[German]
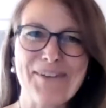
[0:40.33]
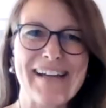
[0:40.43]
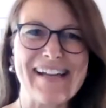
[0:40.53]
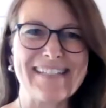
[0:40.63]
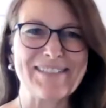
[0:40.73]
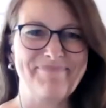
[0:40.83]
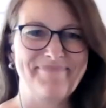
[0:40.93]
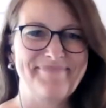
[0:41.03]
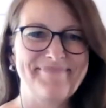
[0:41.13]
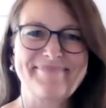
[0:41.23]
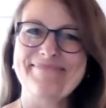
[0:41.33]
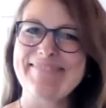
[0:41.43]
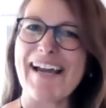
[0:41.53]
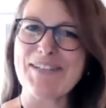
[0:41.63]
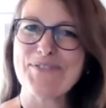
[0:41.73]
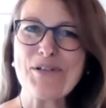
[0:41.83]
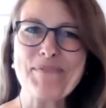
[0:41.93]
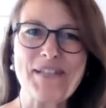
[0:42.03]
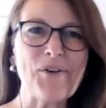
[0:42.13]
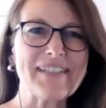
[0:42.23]
Elke. Ja, ich freue
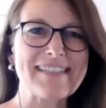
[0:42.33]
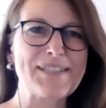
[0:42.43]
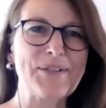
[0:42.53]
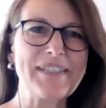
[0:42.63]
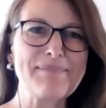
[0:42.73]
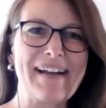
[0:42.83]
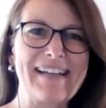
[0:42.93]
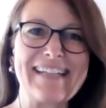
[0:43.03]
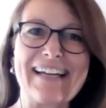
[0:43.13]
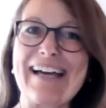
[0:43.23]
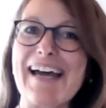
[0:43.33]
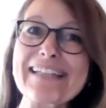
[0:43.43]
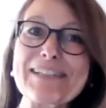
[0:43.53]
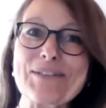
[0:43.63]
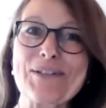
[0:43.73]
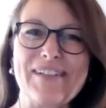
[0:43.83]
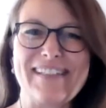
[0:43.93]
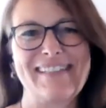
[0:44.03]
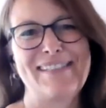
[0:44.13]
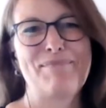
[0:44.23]
mich auch, dass ich heute mal in einer anderen
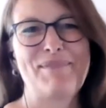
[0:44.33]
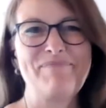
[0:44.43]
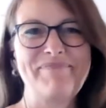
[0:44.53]
Rolle hier bin.